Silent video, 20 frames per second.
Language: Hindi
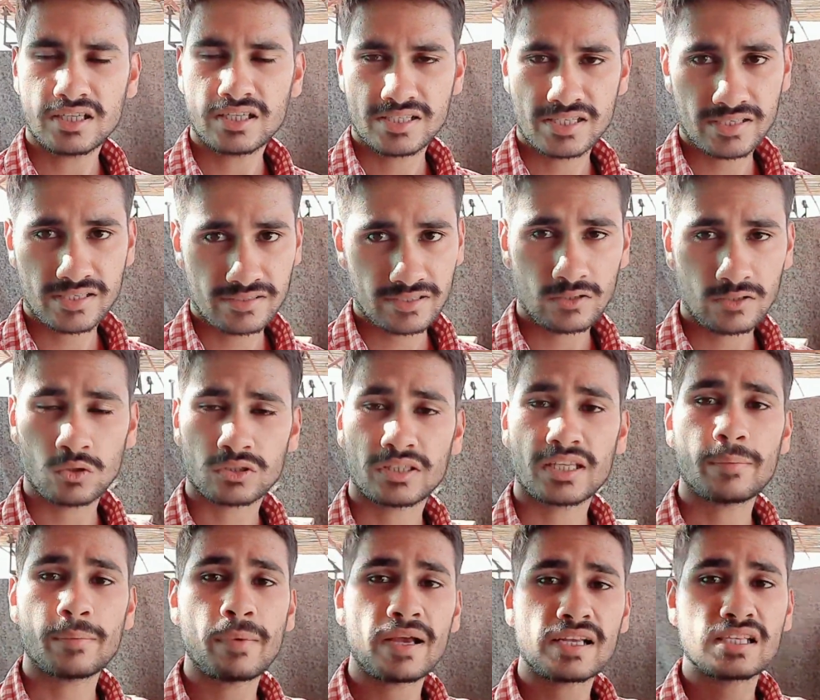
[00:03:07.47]
चिक सेल होता
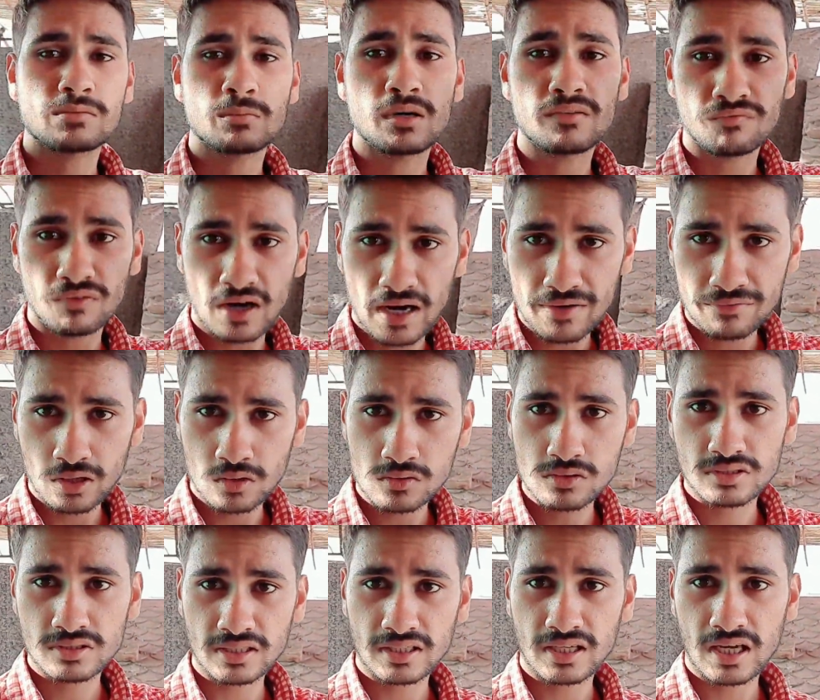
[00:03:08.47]
है मैक्सिमम
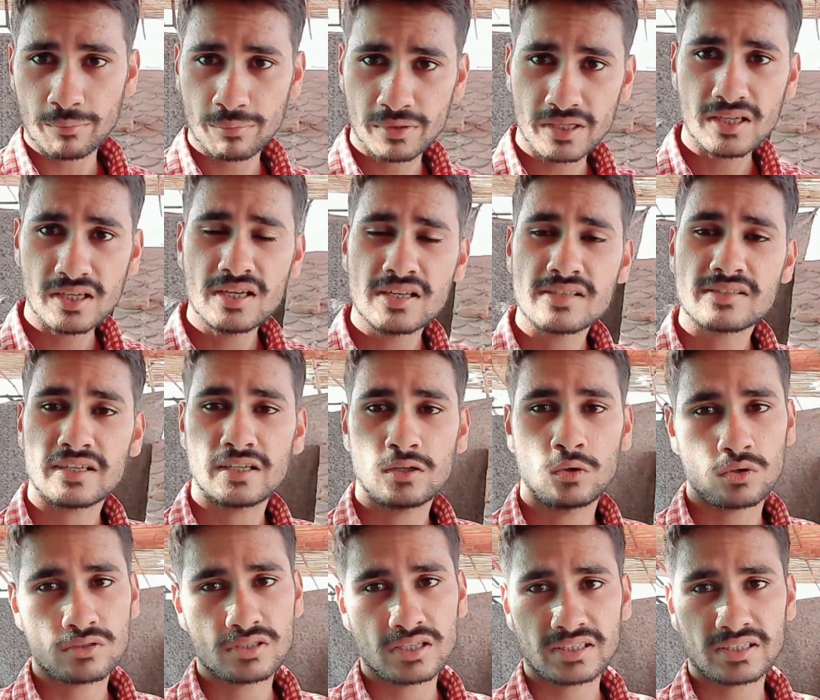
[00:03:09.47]
5000 तक का भी सेल
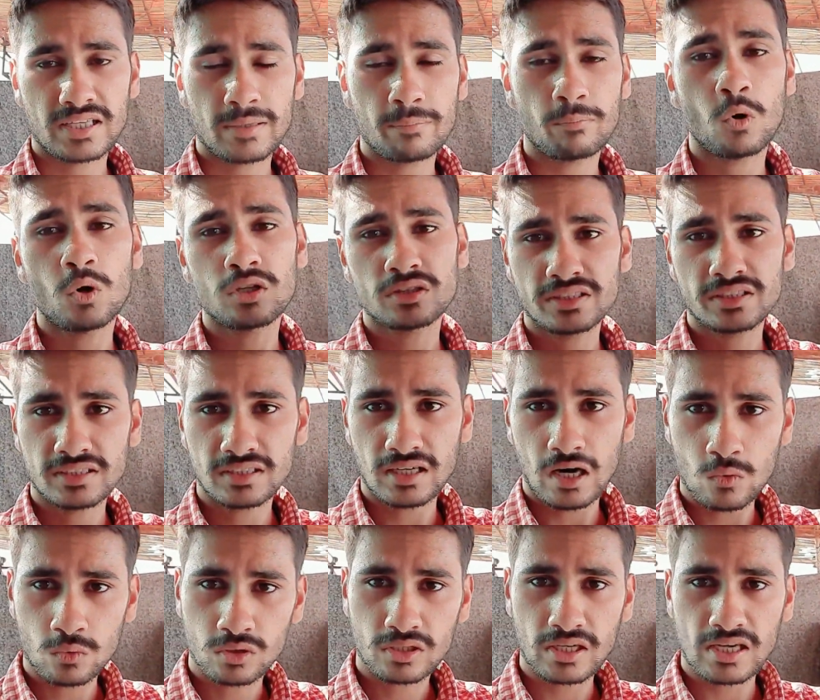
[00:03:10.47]
हो सकता है बहुत ही
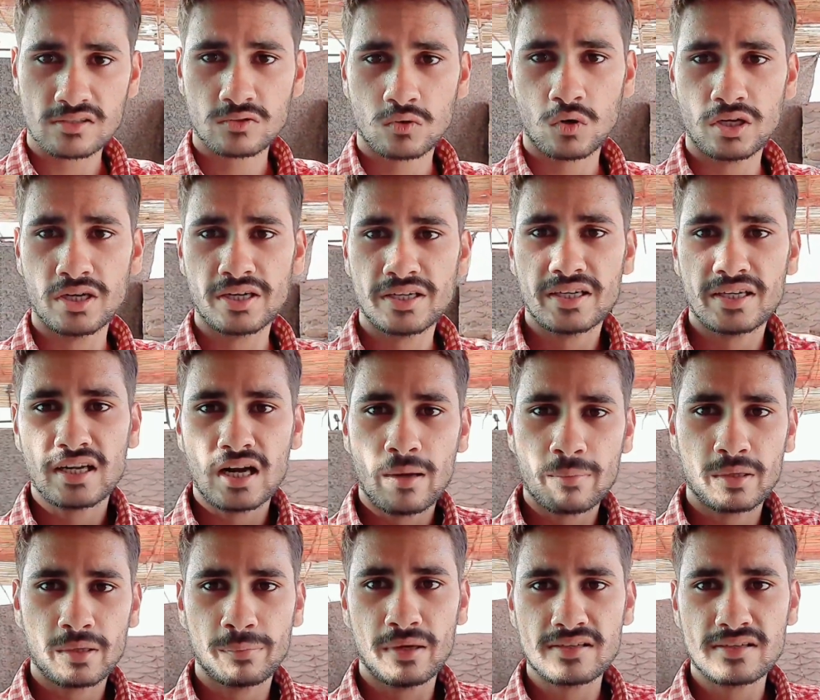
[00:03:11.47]
आउट क्लास क्वालिटी अगर
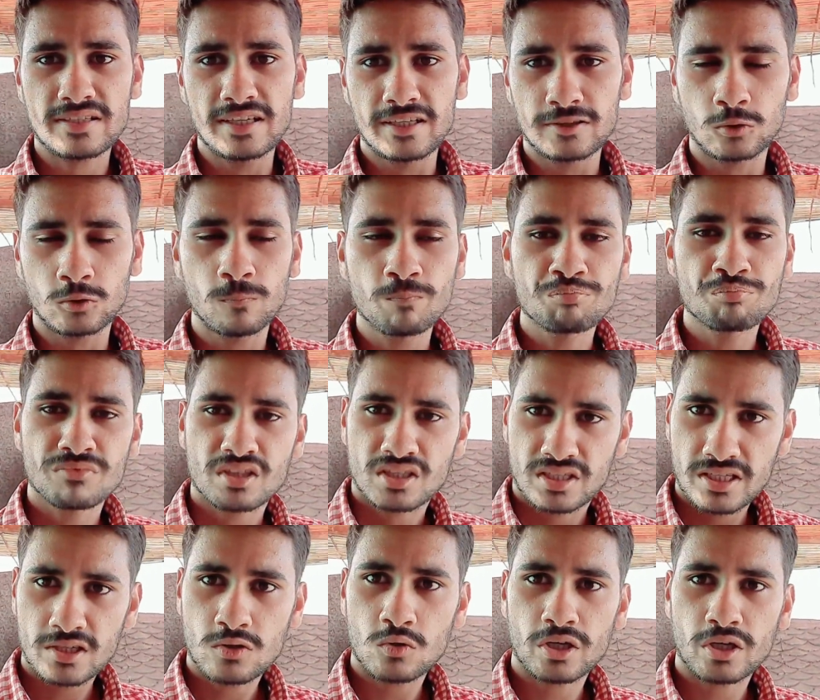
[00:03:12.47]
आपके पास है तो
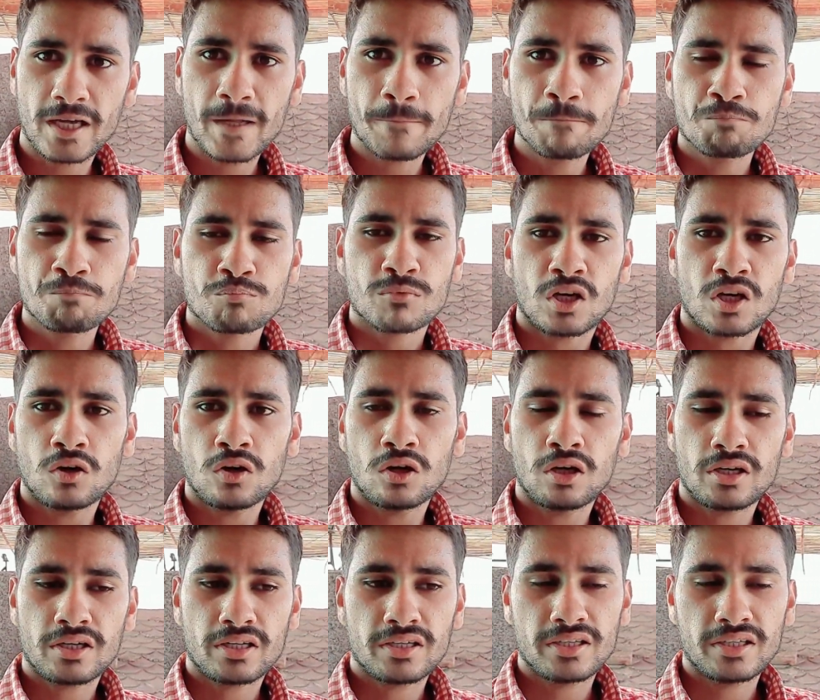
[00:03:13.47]
ठीक हो गया
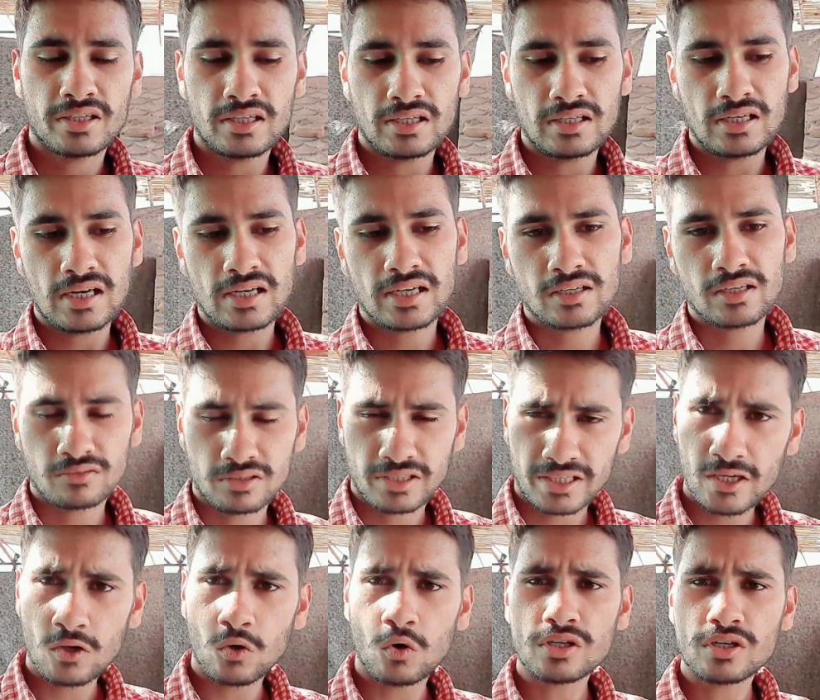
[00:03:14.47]
और अगर
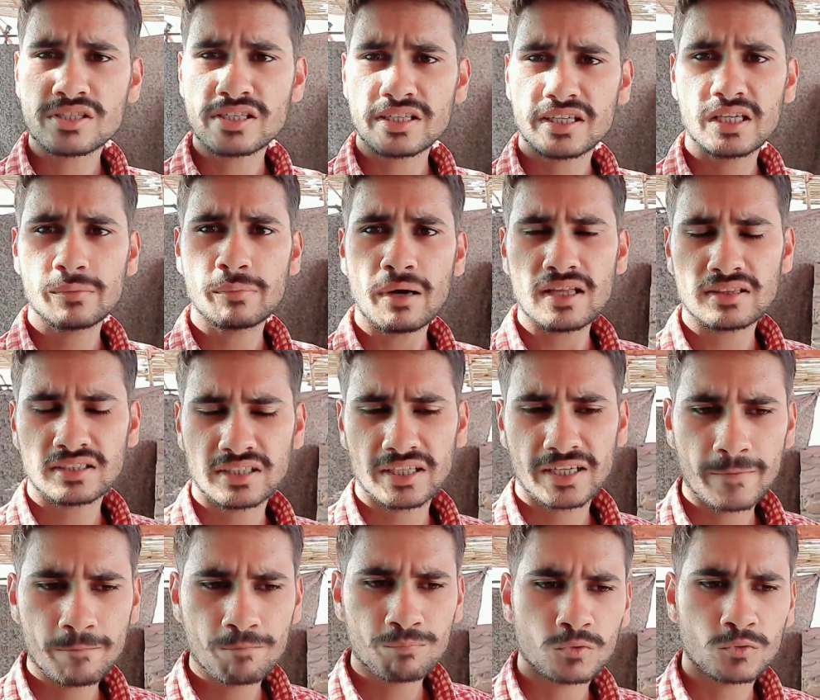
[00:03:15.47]
डे और चिक की बात
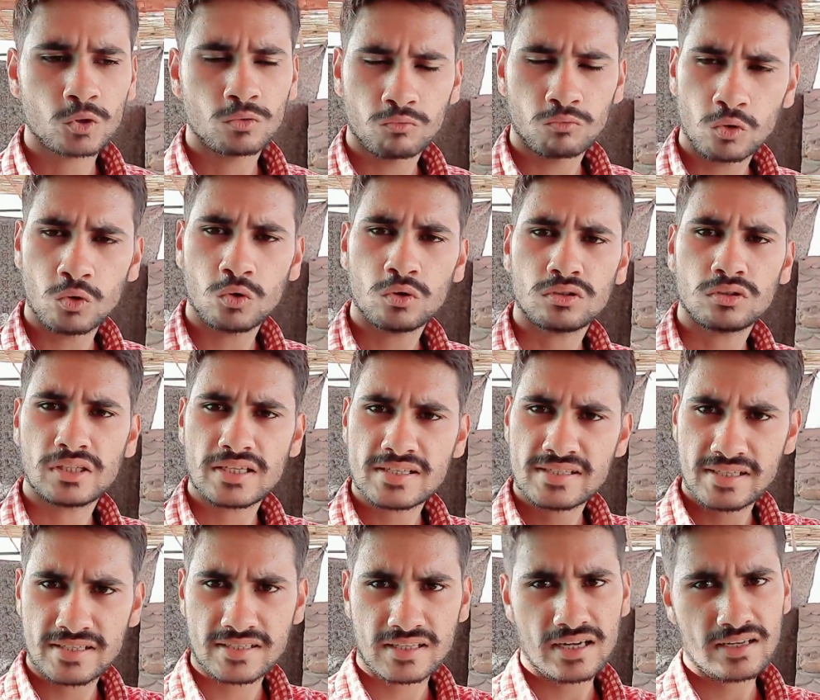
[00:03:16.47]
करें तो वो
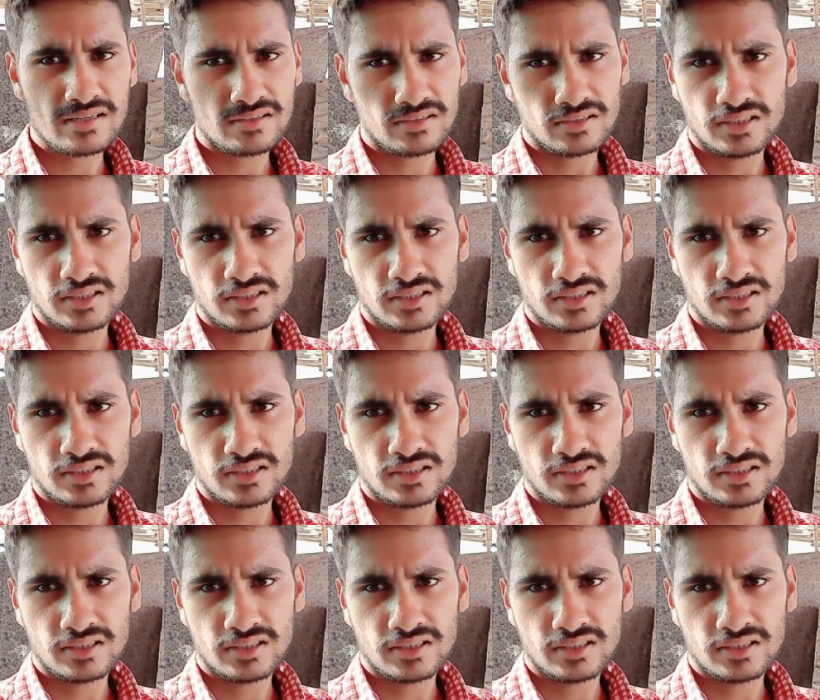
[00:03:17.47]
इससे ज़रा